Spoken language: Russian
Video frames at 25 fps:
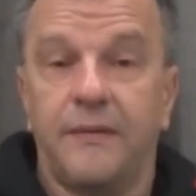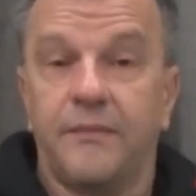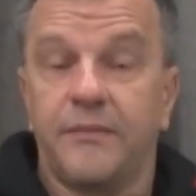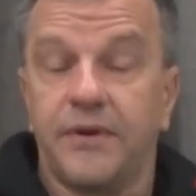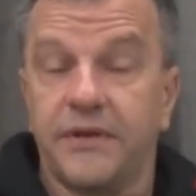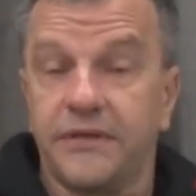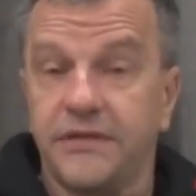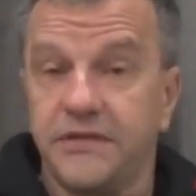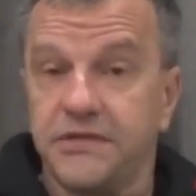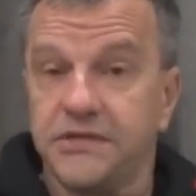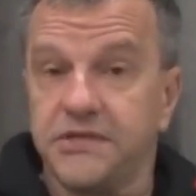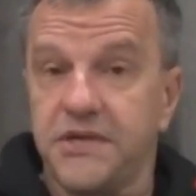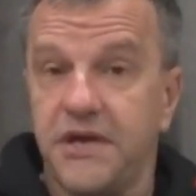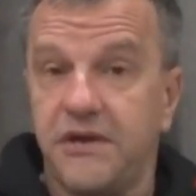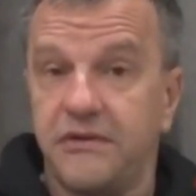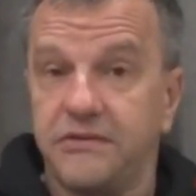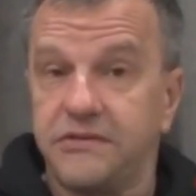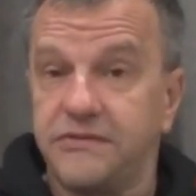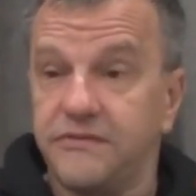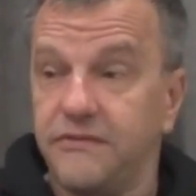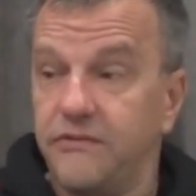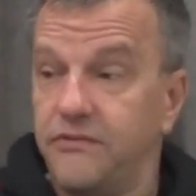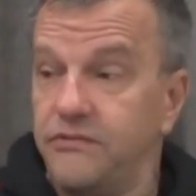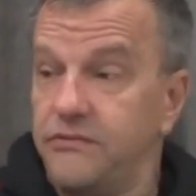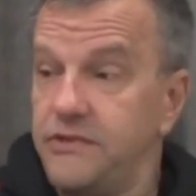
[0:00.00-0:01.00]
Продолжаю
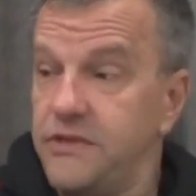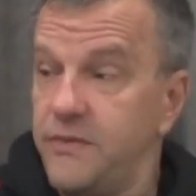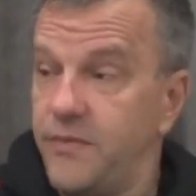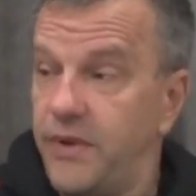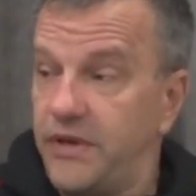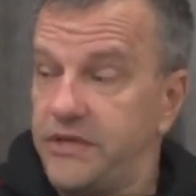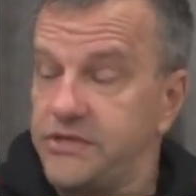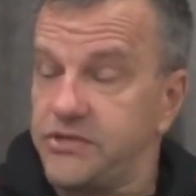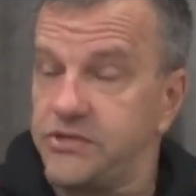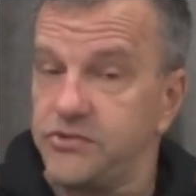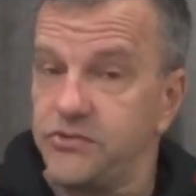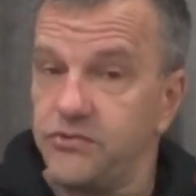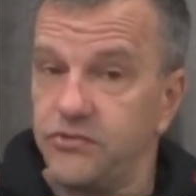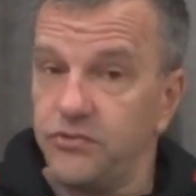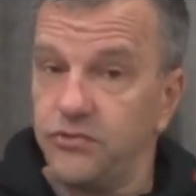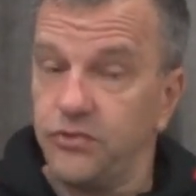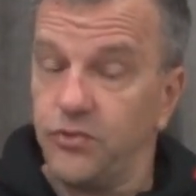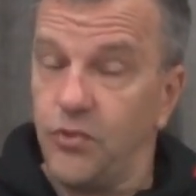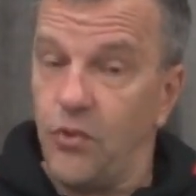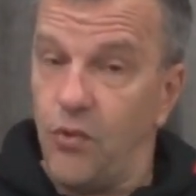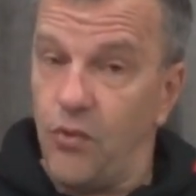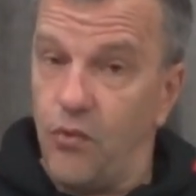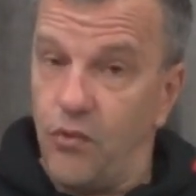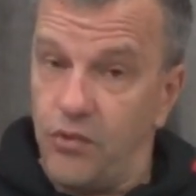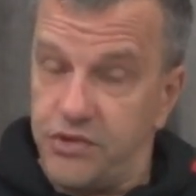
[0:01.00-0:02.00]
свою небольшую,
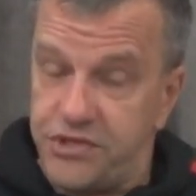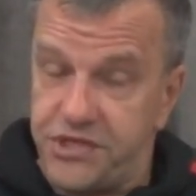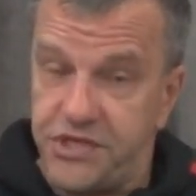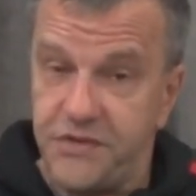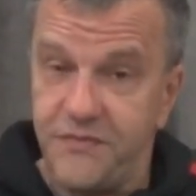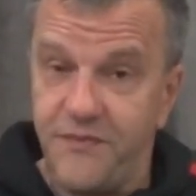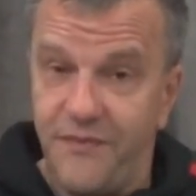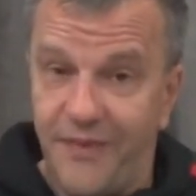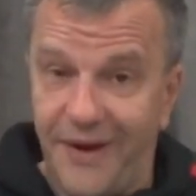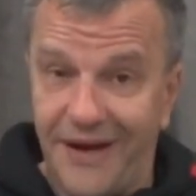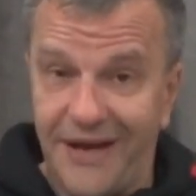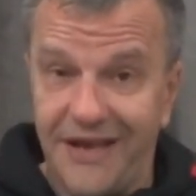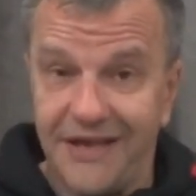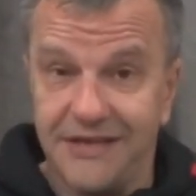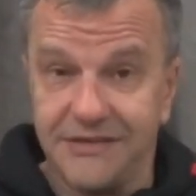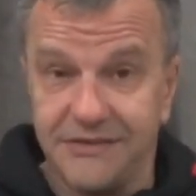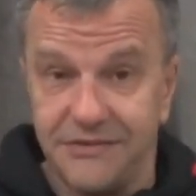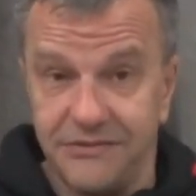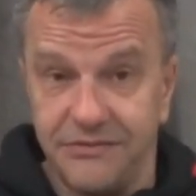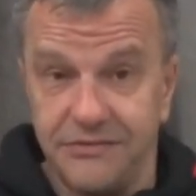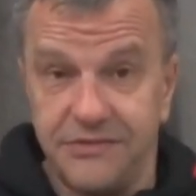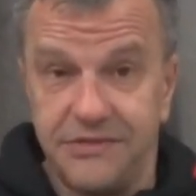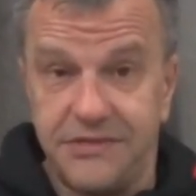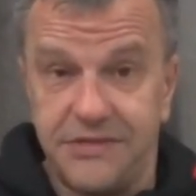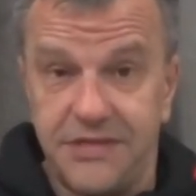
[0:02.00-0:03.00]
но очень
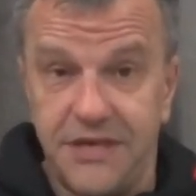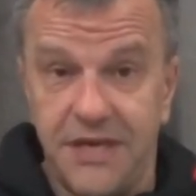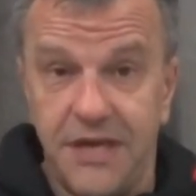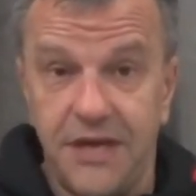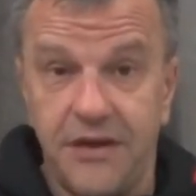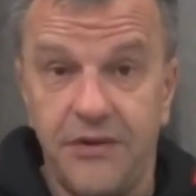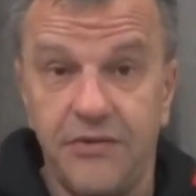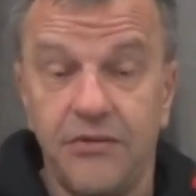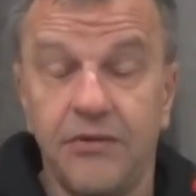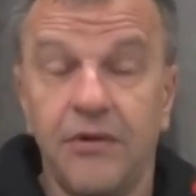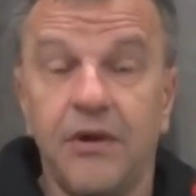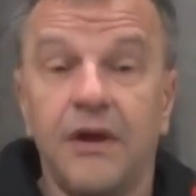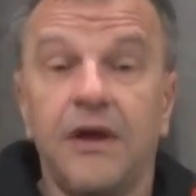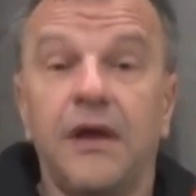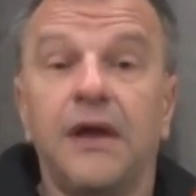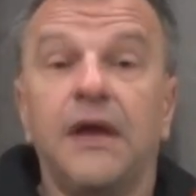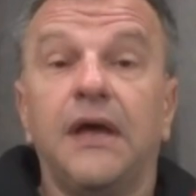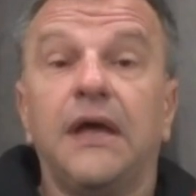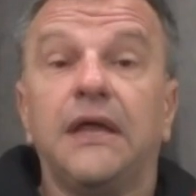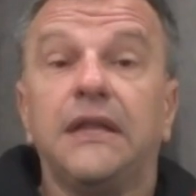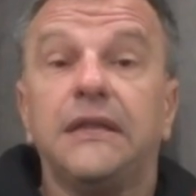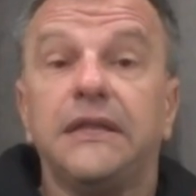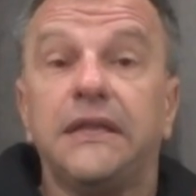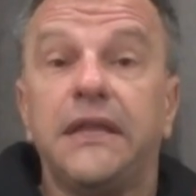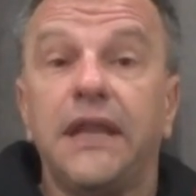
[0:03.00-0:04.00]
полезную серию
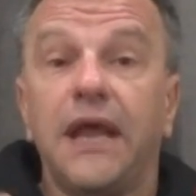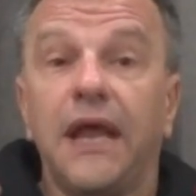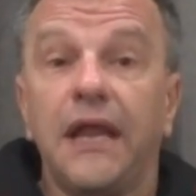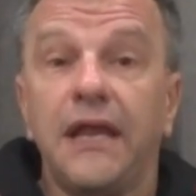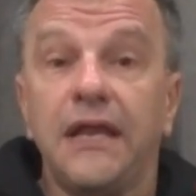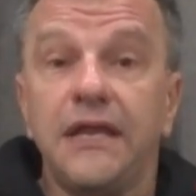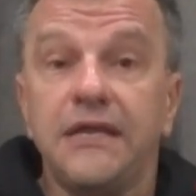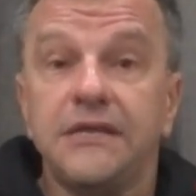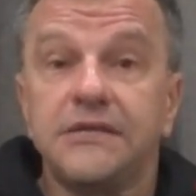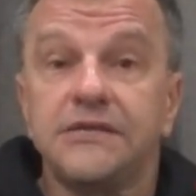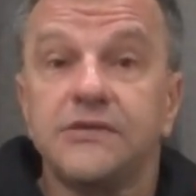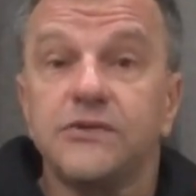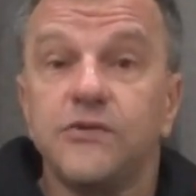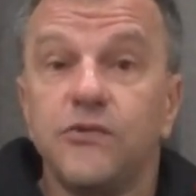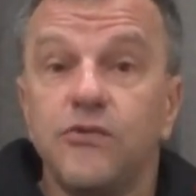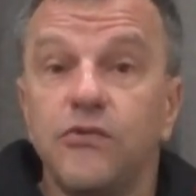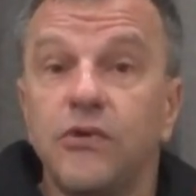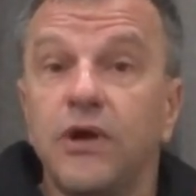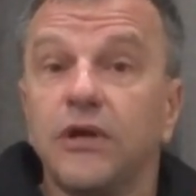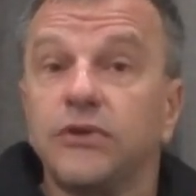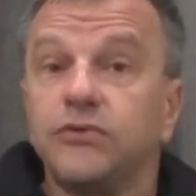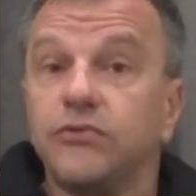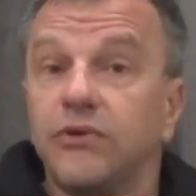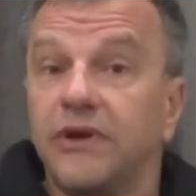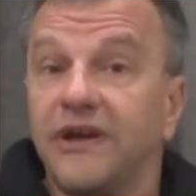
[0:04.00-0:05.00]
для лиц, у
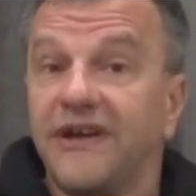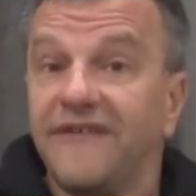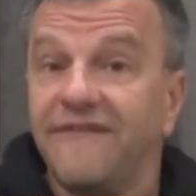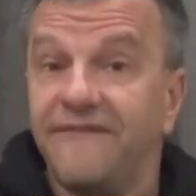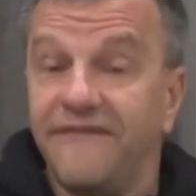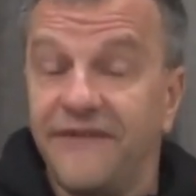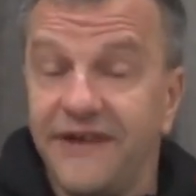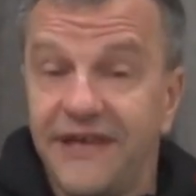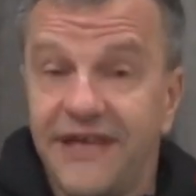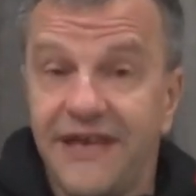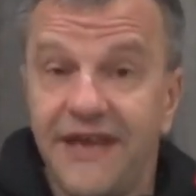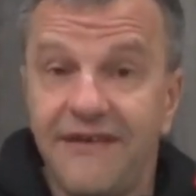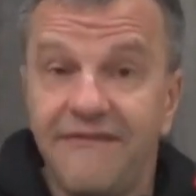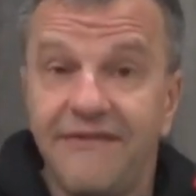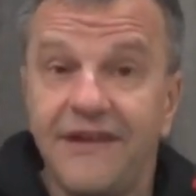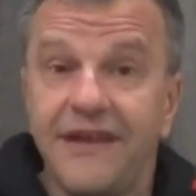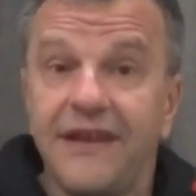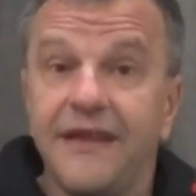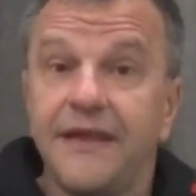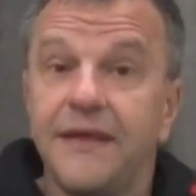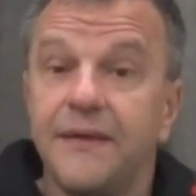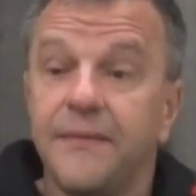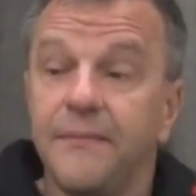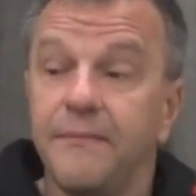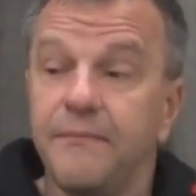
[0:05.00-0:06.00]
которых
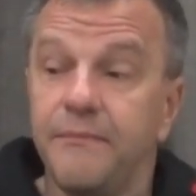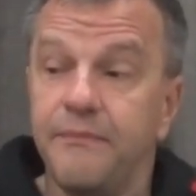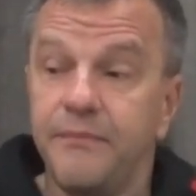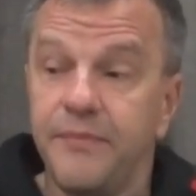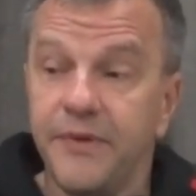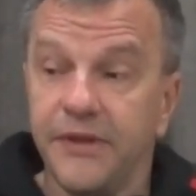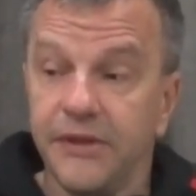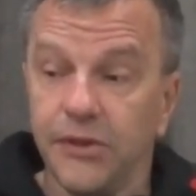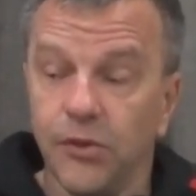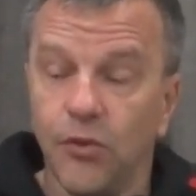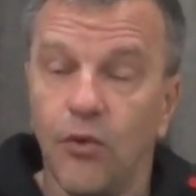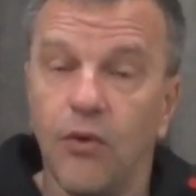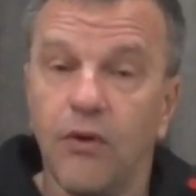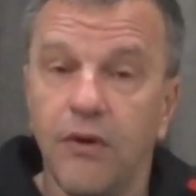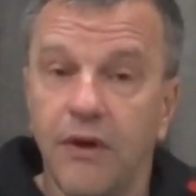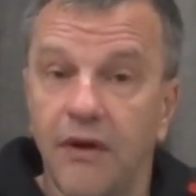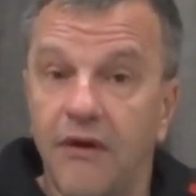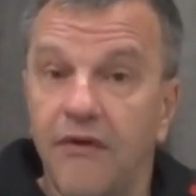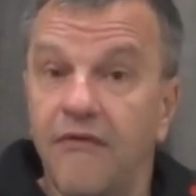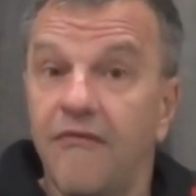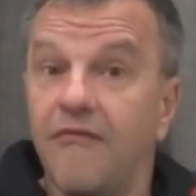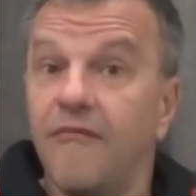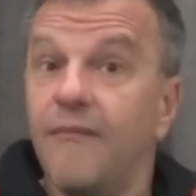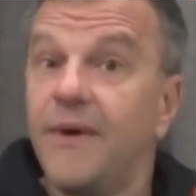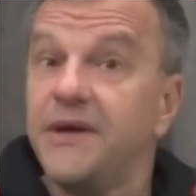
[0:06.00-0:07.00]
выявили белок
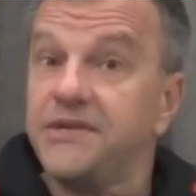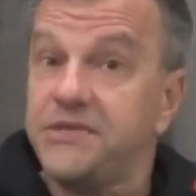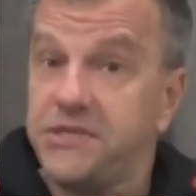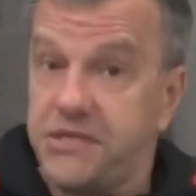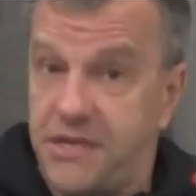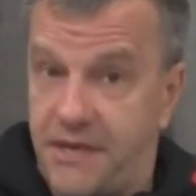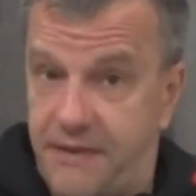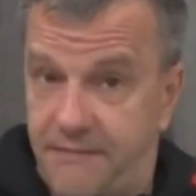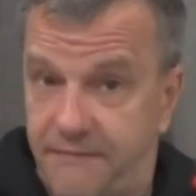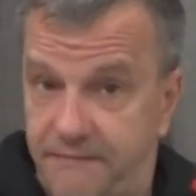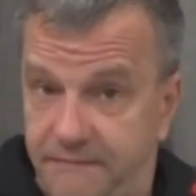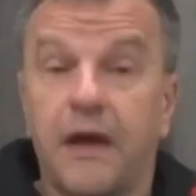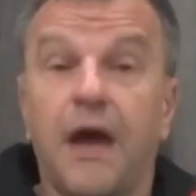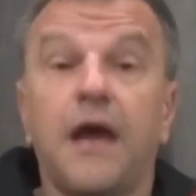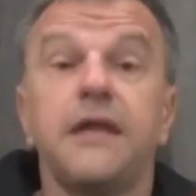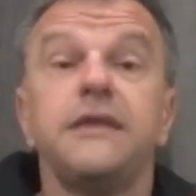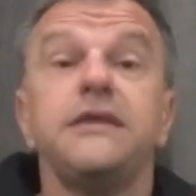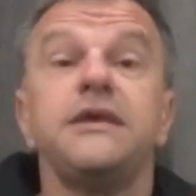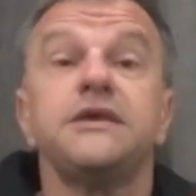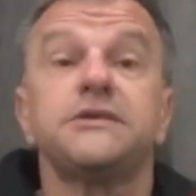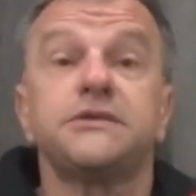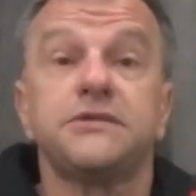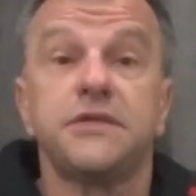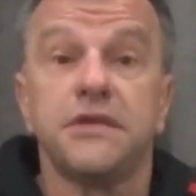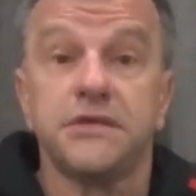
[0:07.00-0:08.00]
мочи.
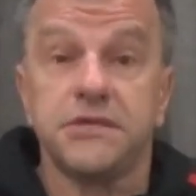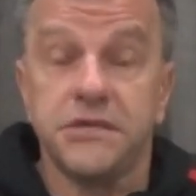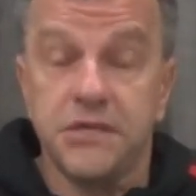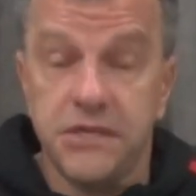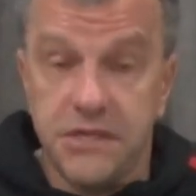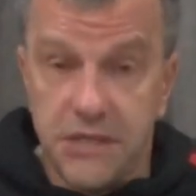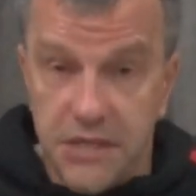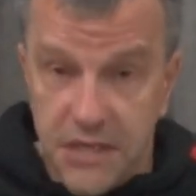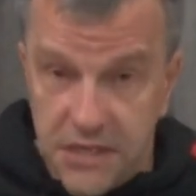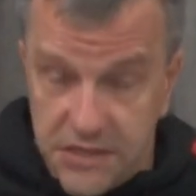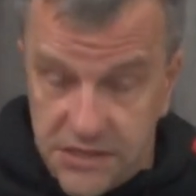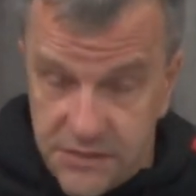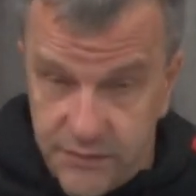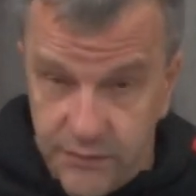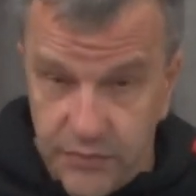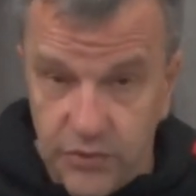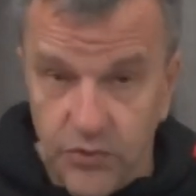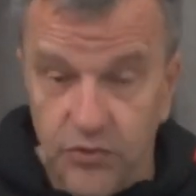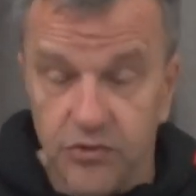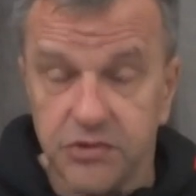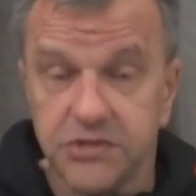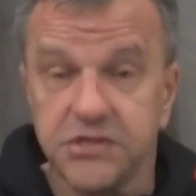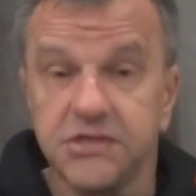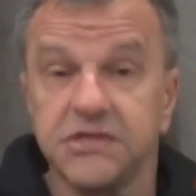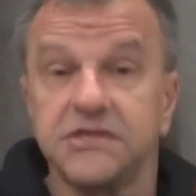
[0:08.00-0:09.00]
Конечно же, есть
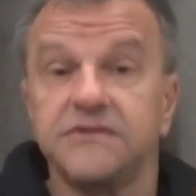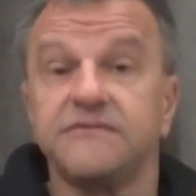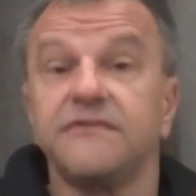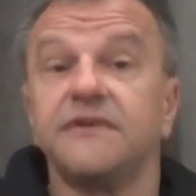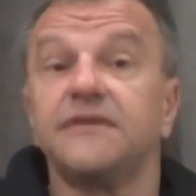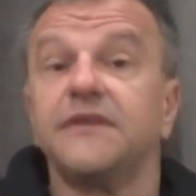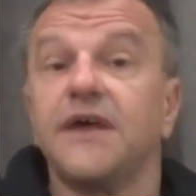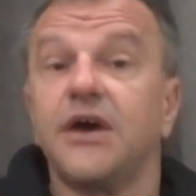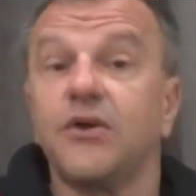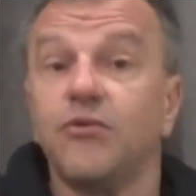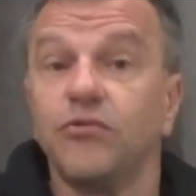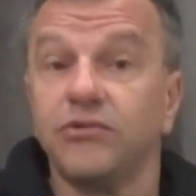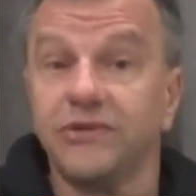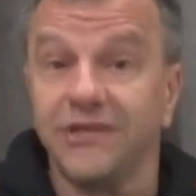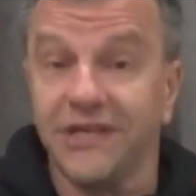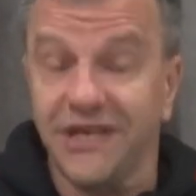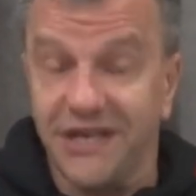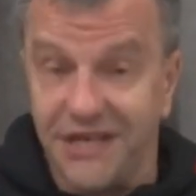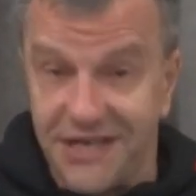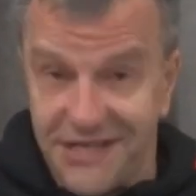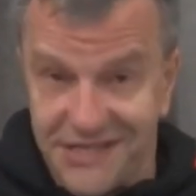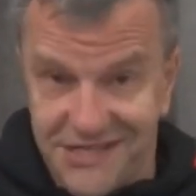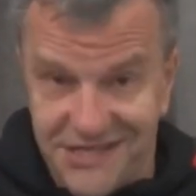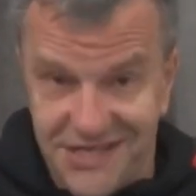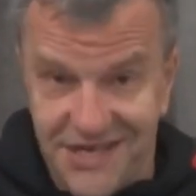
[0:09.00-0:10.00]
множество
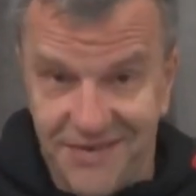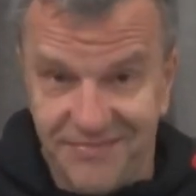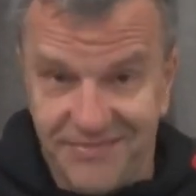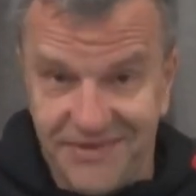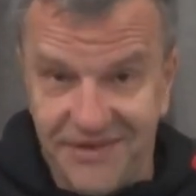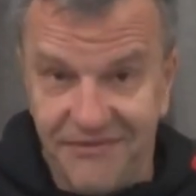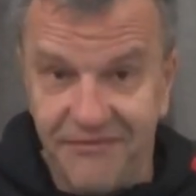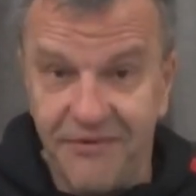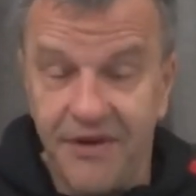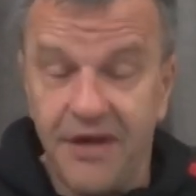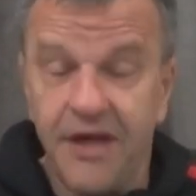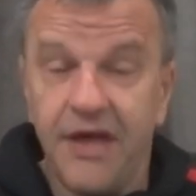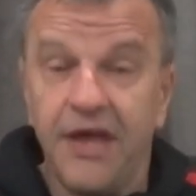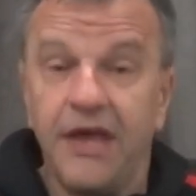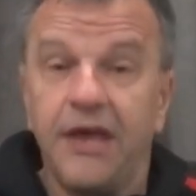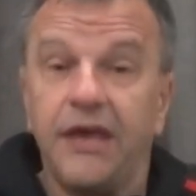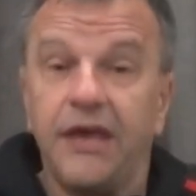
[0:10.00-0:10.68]
народных рецептов,